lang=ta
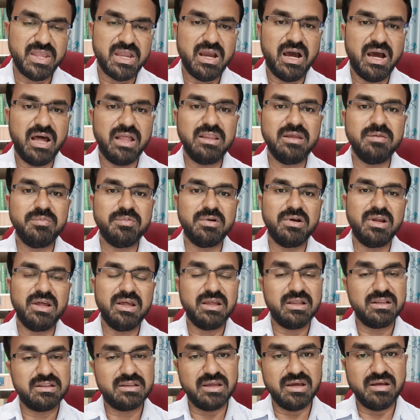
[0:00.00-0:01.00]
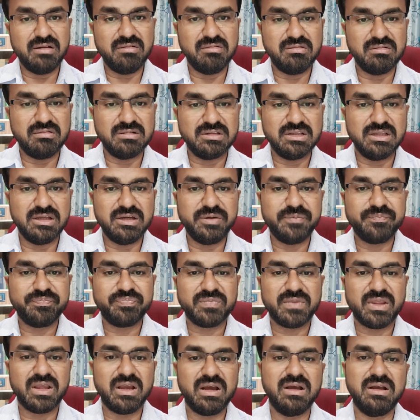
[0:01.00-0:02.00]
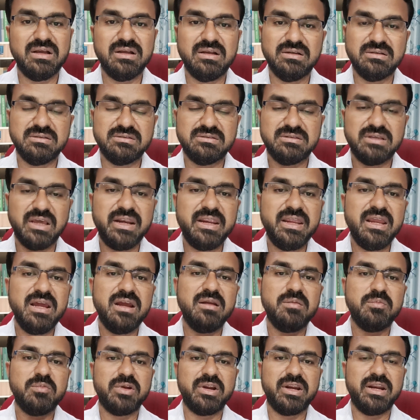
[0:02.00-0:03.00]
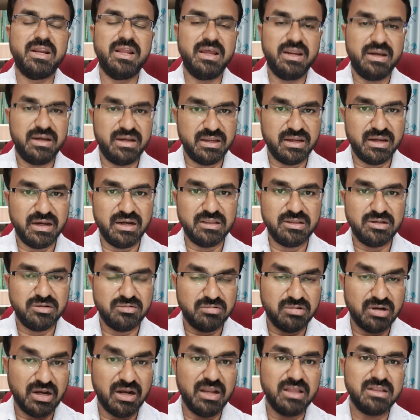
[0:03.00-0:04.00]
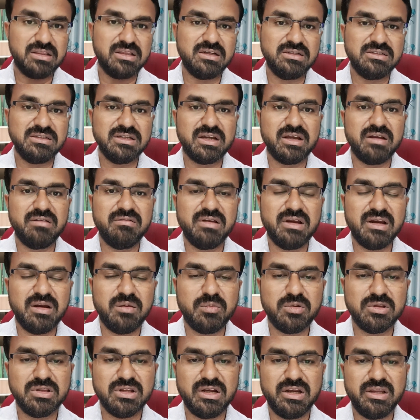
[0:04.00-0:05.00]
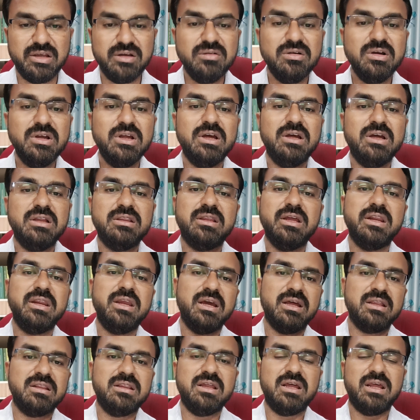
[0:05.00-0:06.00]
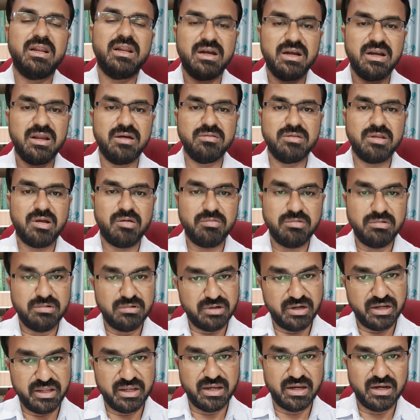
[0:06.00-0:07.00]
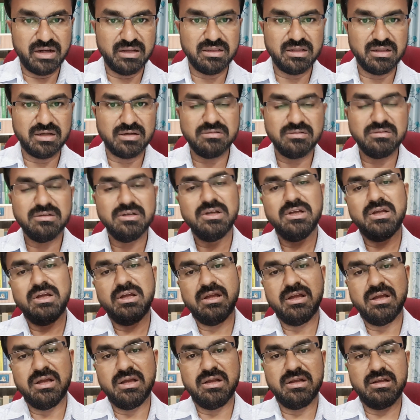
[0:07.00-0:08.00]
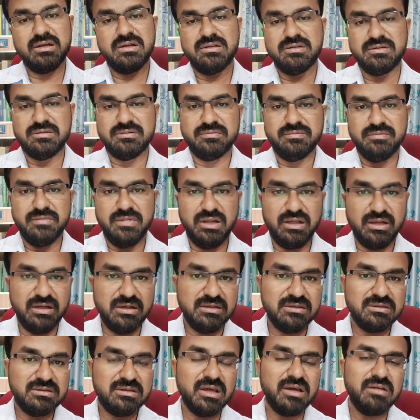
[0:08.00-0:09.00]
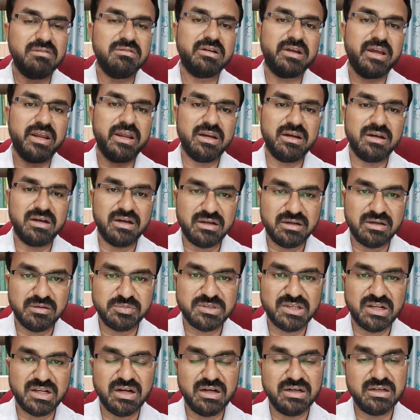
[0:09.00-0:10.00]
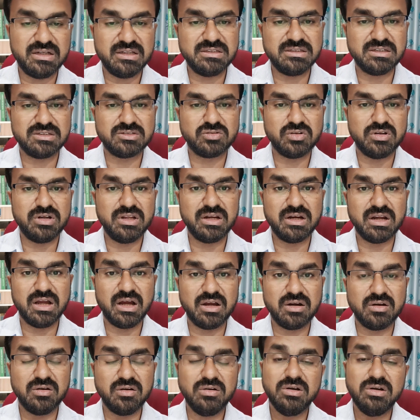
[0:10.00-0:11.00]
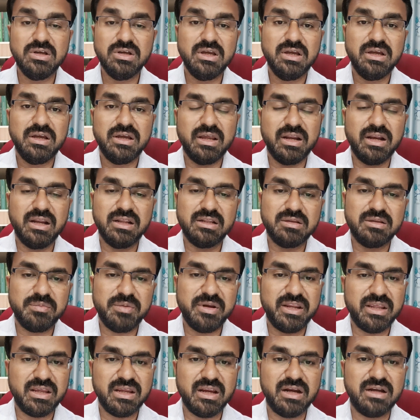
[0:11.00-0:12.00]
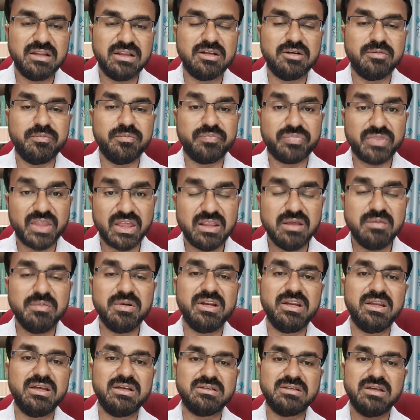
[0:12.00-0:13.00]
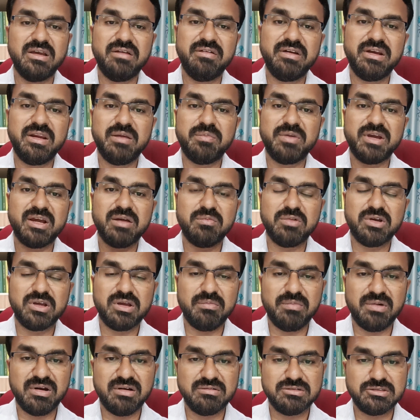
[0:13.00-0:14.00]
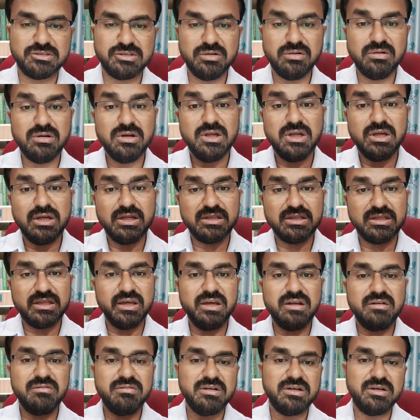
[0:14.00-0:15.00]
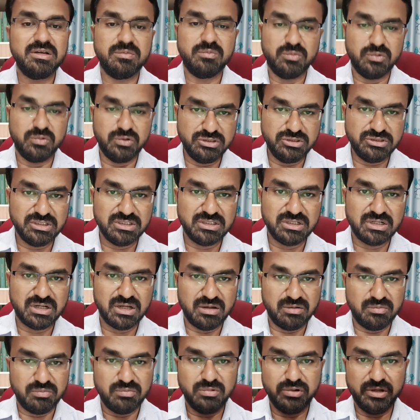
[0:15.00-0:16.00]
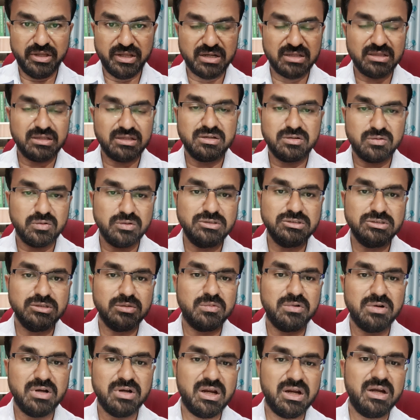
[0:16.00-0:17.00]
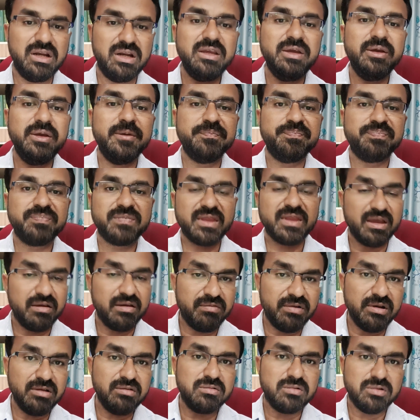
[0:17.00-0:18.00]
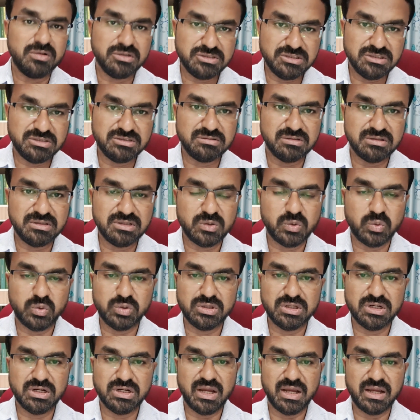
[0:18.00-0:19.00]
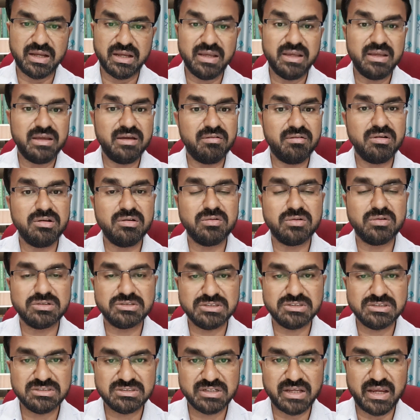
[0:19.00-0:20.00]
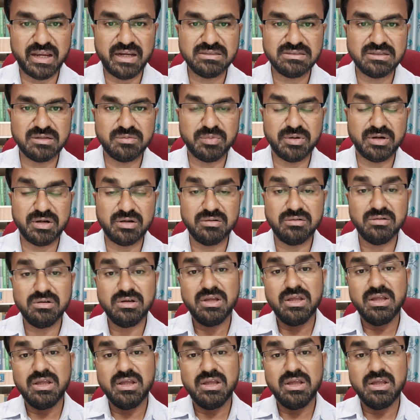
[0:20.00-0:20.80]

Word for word: அதே போல் தேர்வு வந்து சரியான முறையில் நீங்கள் எழுதணும் நல்லா தெரிஞ்ச கேள்விகளை முதல்லையும் தெரியாத ரெண்டாவதாகவும் நீங்கள் எழுதணும் தேர்வுக்கு என்னென்ன டிப்ஸ் எல்லாம் டீச்சர் சொல்லியிருக்காங்களோ எல்லாத்தையுமே நீங்கள் எழுதணும் அதே மாதிரி நீங்கள் செய்ய வேண்டிய மிக முக்கியமான விஷயம் தேர்வு முடிஞ்சதுக்கு முடியறதுக்கு கொஞ்சம் முன்னாடி எவ்வளவு கொஷின்ஸ் வந்து கொடுத்துருக்காங்க எவ்வளவு கொஷின்ஸ்க்கு ஆன்சர் பண்ணணும்